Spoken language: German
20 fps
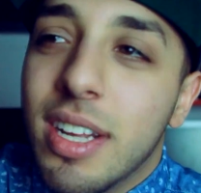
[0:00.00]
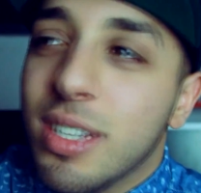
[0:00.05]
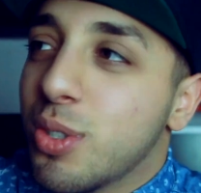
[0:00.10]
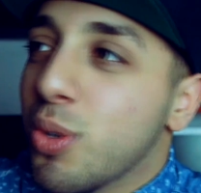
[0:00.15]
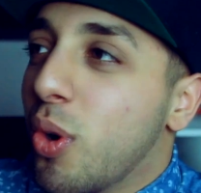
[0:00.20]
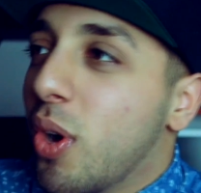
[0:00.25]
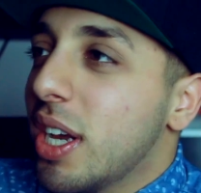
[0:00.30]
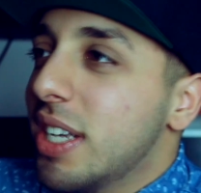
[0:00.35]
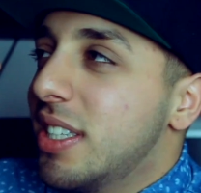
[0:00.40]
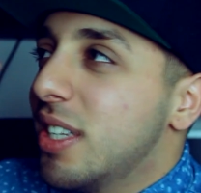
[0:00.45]

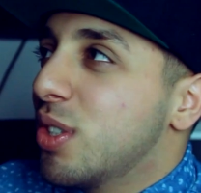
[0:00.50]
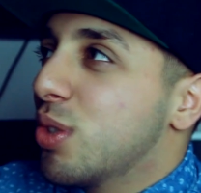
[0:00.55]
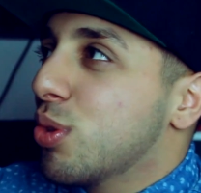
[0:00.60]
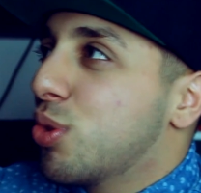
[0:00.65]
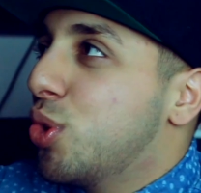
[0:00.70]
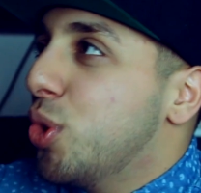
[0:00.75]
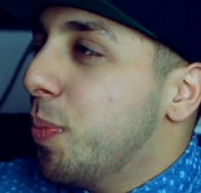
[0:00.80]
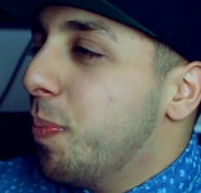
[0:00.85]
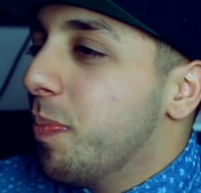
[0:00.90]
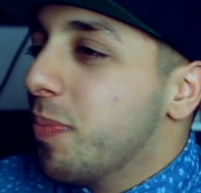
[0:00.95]
So richtig so
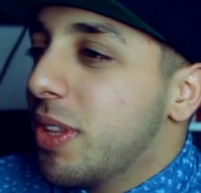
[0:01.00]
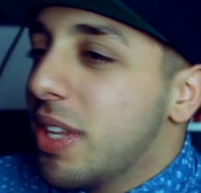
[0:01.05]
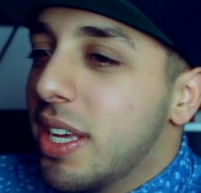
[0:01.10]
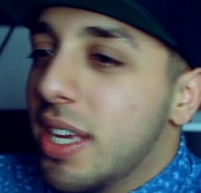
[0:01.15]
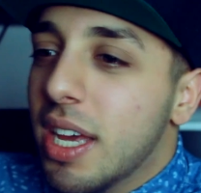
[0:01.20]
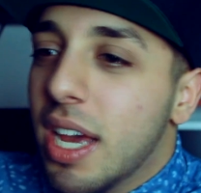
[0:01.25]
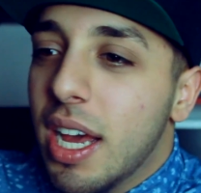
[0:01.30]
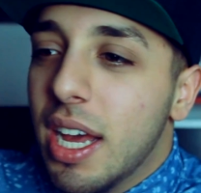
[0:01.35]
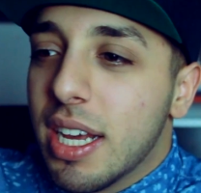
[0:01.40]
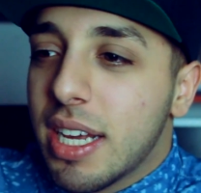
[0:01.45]
Typen,
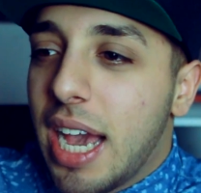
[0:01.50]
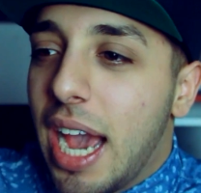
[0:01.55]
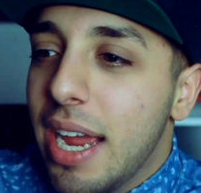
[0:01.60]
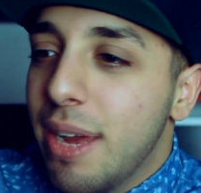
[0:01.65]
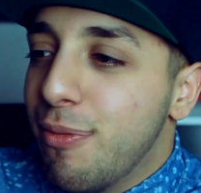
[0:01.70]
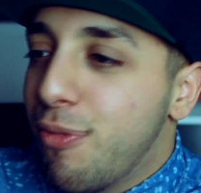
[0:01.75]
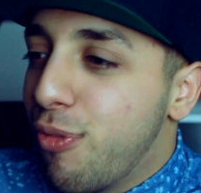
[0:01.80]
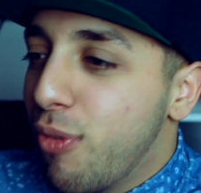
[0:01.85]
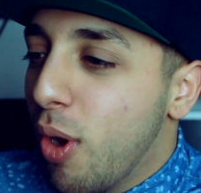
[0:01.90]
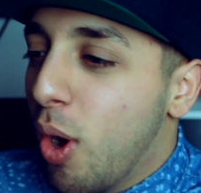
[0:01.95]
die
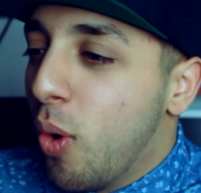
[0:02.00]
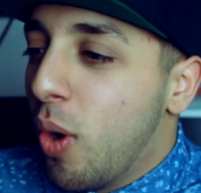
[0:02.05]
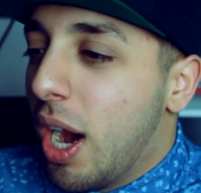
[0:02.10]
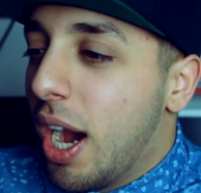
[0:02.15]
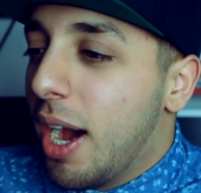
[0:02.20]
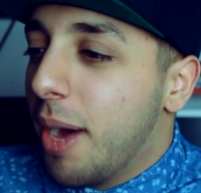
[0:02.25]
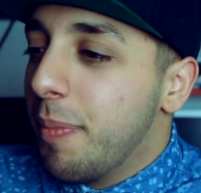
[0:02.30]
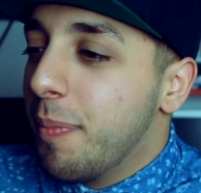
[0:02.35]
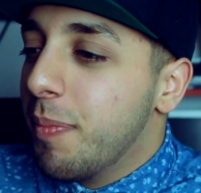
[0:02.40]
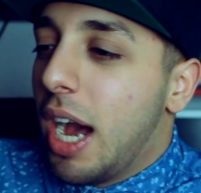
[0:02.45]
keinen Flow
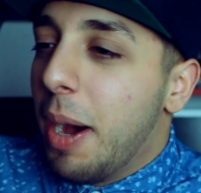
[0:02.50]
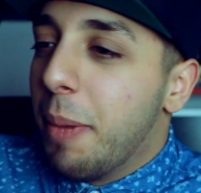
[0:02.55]
haben,